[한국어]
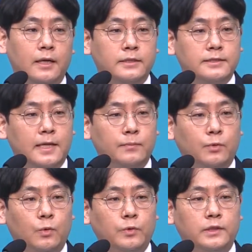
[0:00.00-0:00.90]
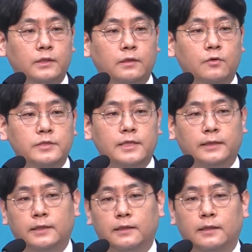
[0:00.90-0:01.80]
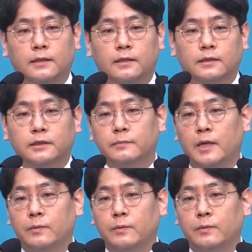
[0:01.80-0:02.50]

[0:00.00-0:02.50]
참고 있는 것이 아닐까 그들 마음